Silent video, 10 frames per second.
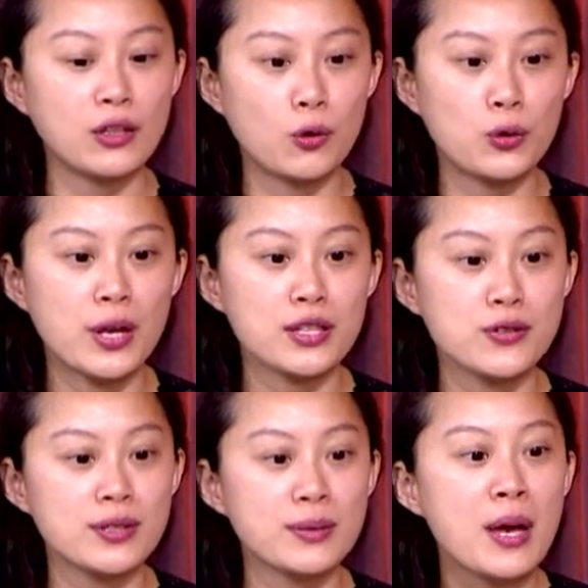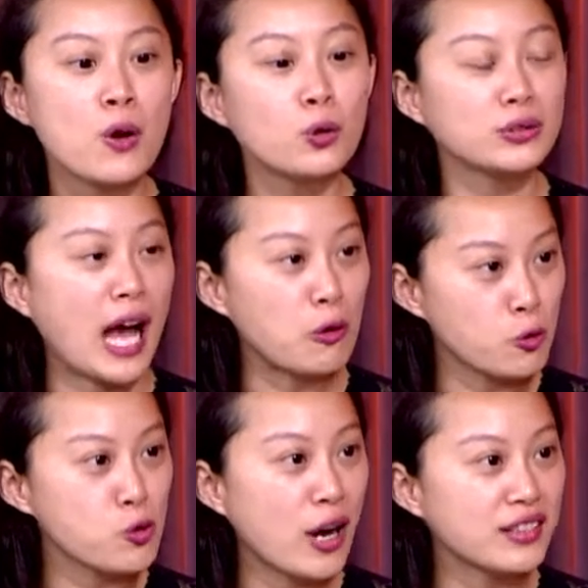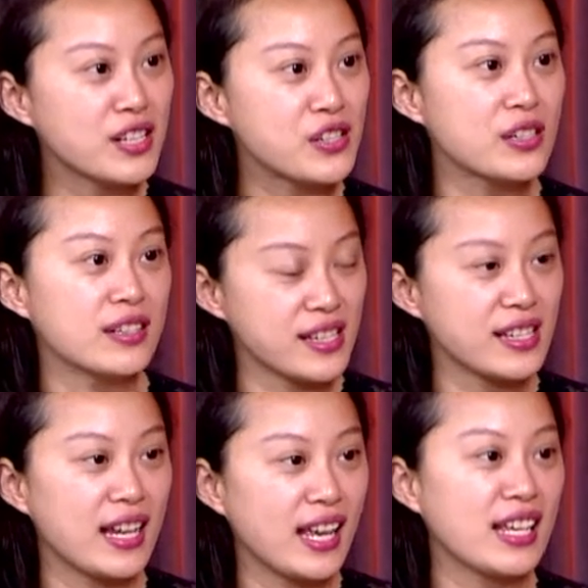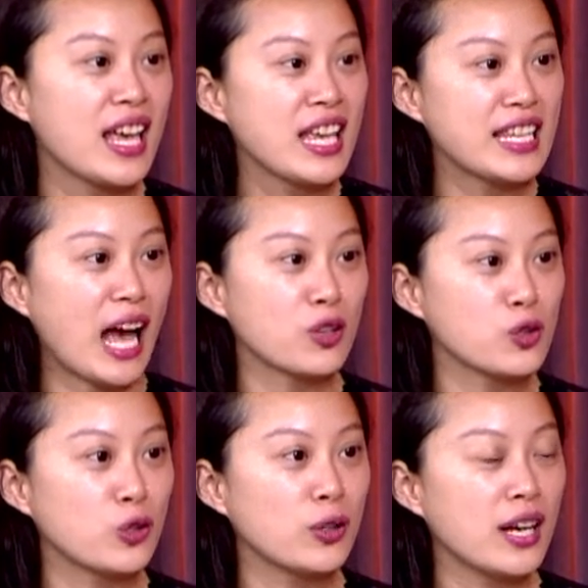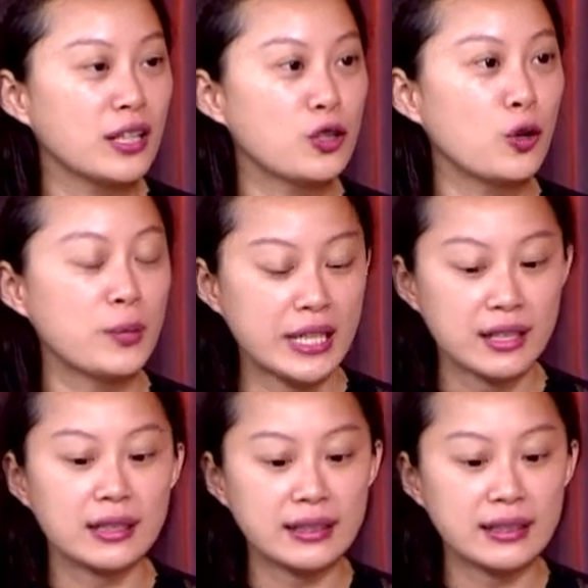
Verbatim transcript: 纽约就是误打误撞认识的这些亚洲很有名很